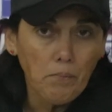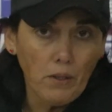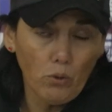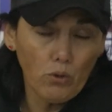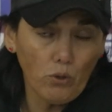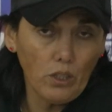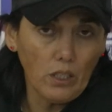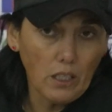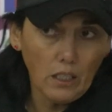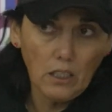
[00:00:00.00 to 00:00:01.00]
De nuestros
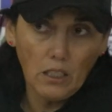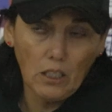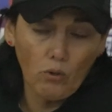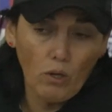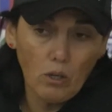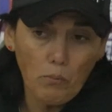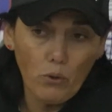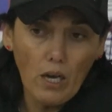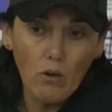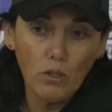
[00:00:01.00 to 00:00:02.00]
dirigentes que nos han
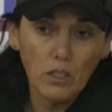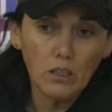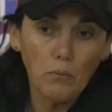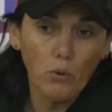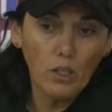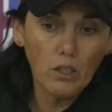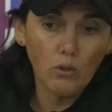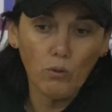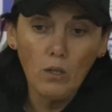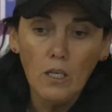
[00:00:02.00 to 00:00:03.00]
apoyado en este
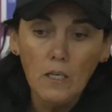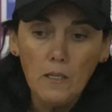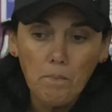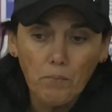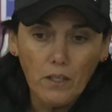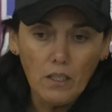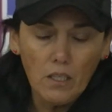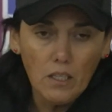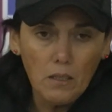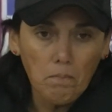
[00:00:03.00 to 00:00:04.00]
proyecto.
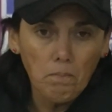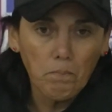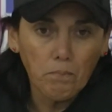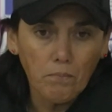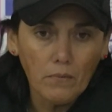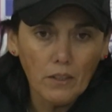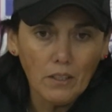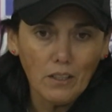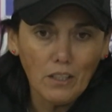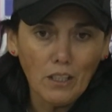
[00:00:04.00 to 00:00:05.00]
Y, mm,
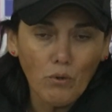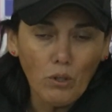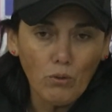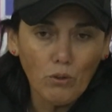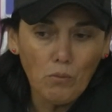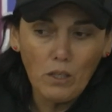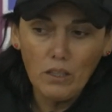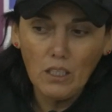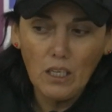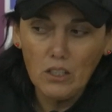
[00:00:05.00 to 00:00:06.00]
y bueno, como les
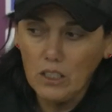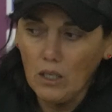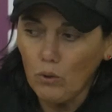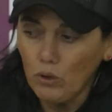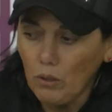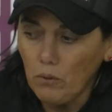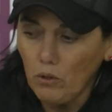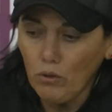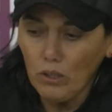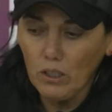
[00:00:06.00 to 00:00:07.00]
dije a las chicas cuando
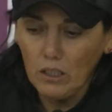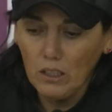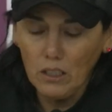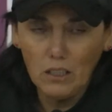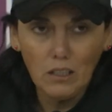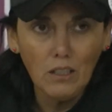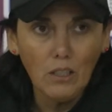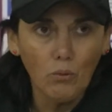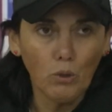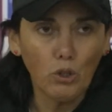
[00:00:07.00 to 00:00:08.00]
terminó, eh,
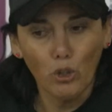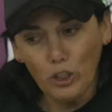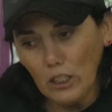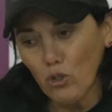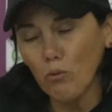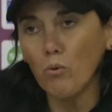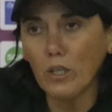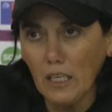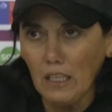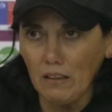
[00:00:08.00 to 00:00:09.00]
nuestro techo es
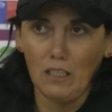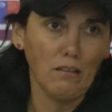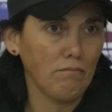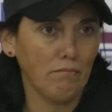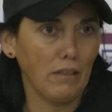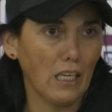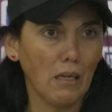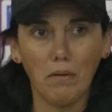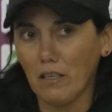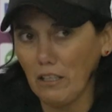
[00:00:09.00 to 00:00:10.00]
muy grande, de
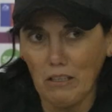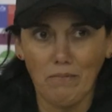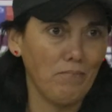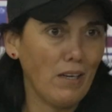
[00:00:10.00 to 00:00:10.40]
aquí para arriba.